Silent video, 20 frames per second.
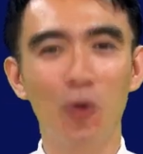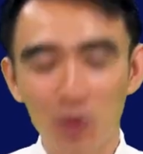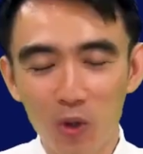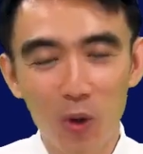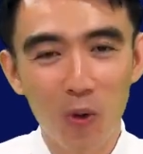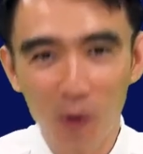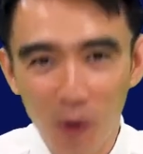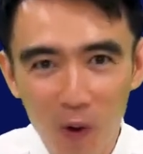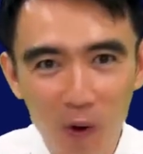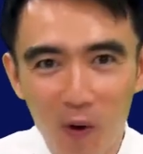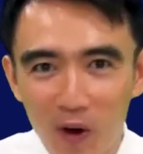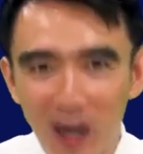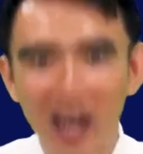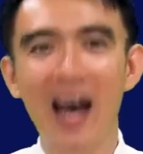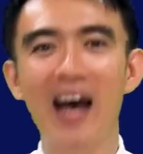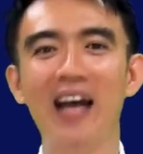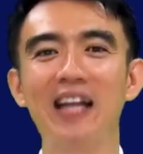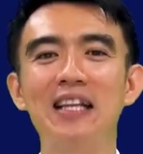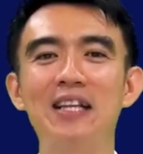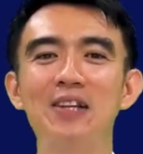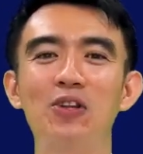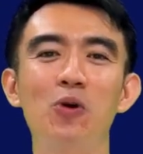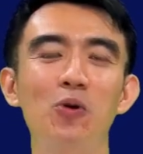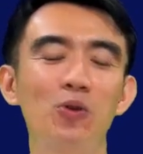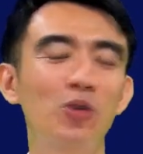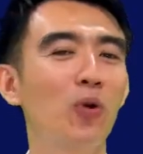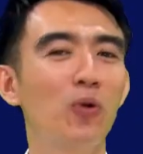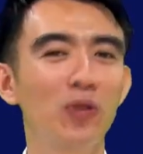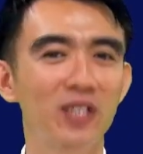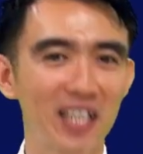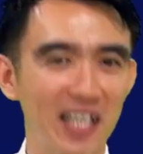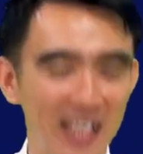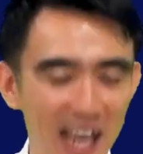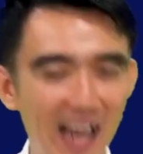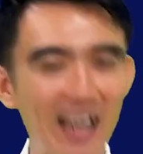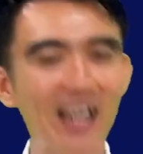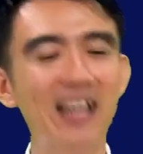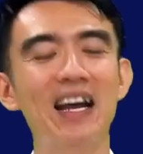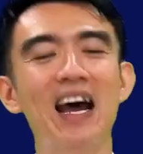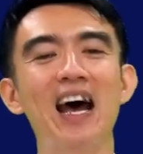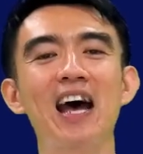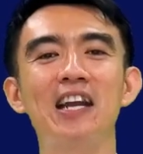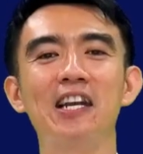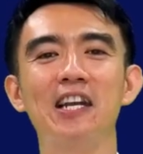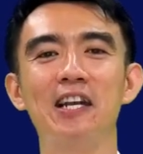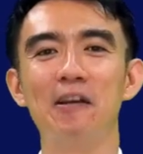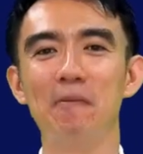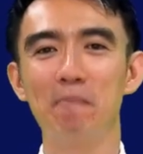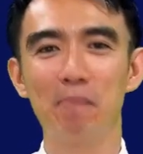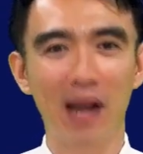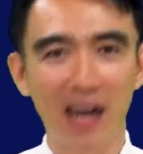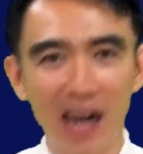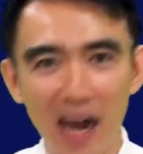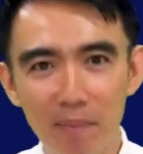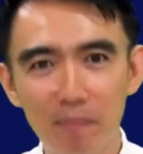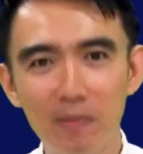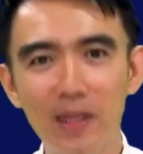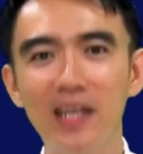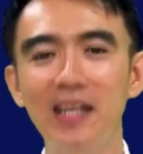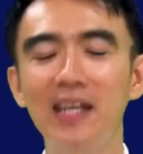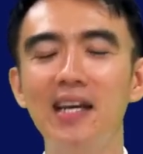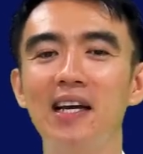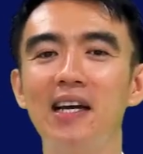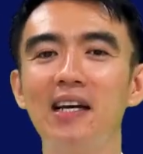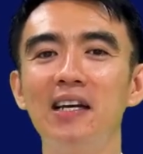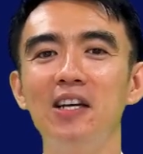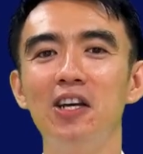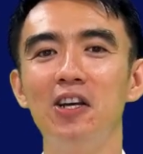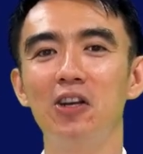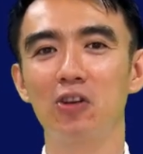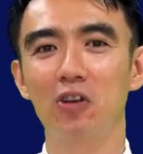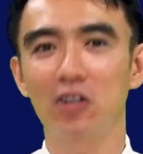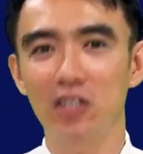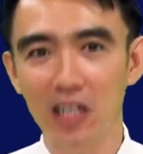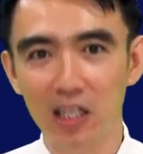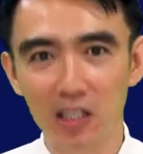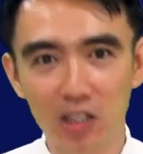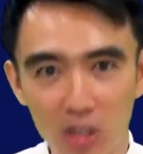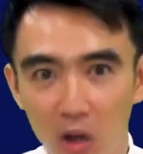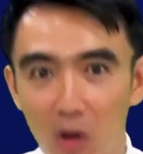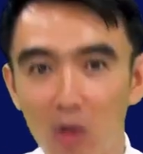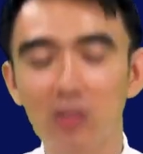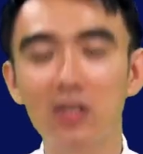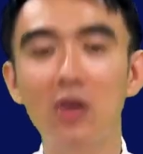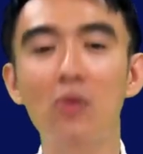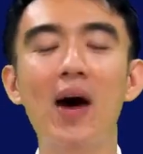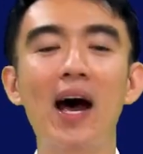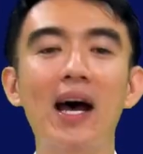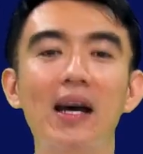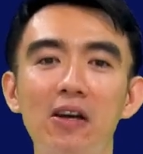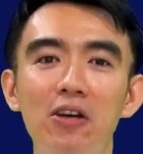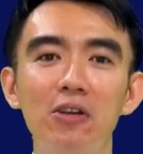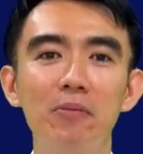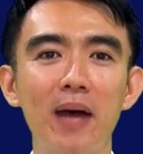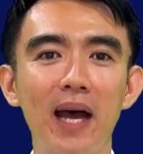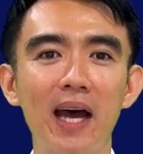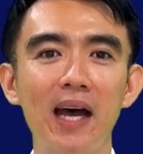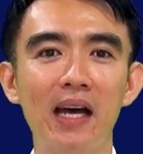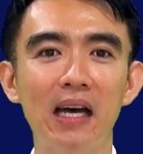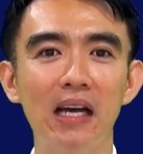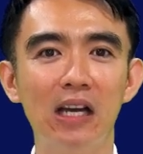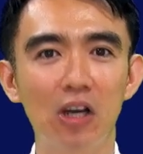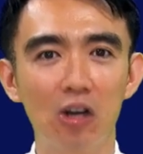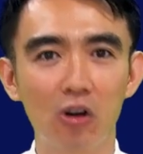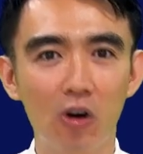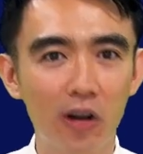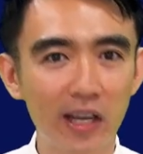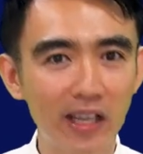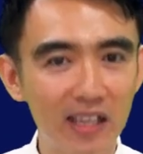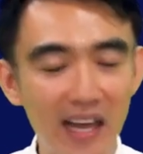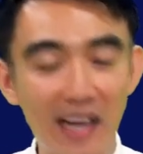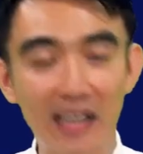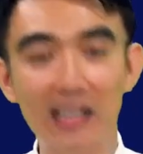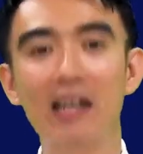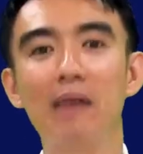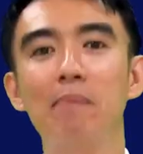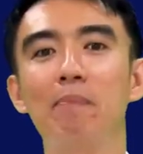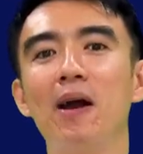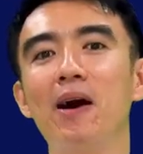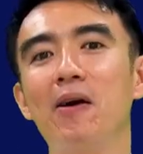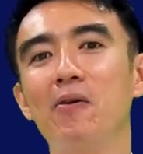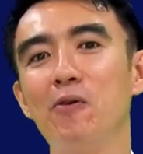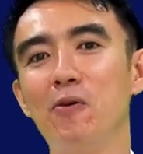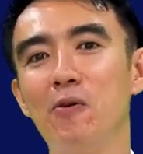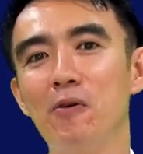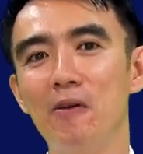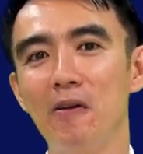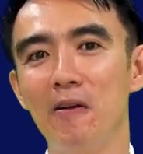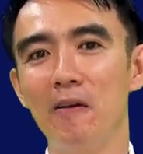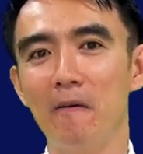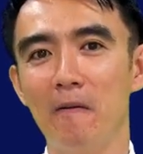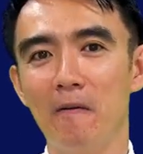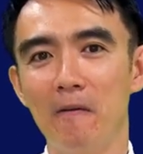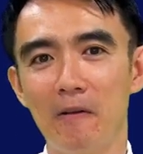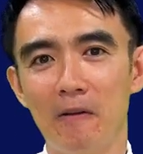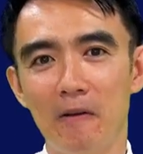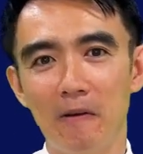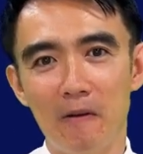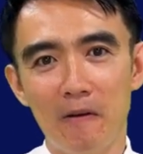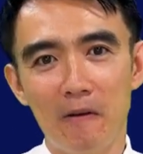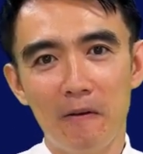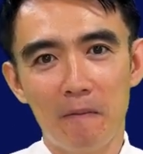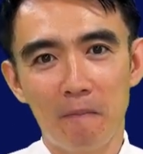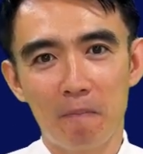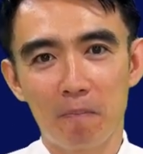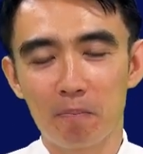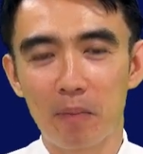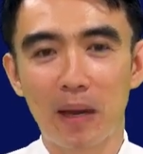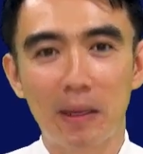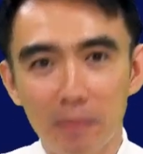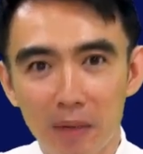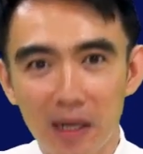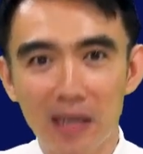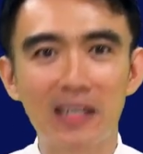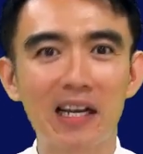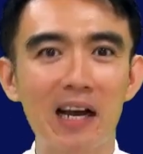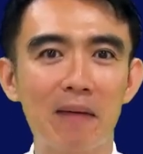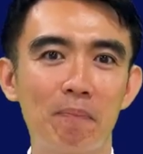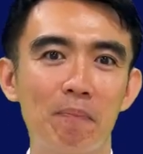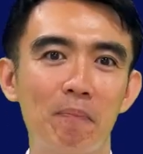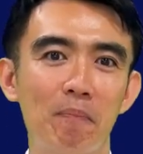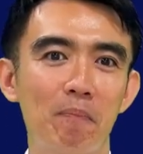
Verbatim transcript: ทุกๆโอกาสทุกๆสถานการณ์พระคำนี้เนี่ยก็จะส่องสว่างขึ้นมาคอยตัดกับเราเป็นเหมือนกับ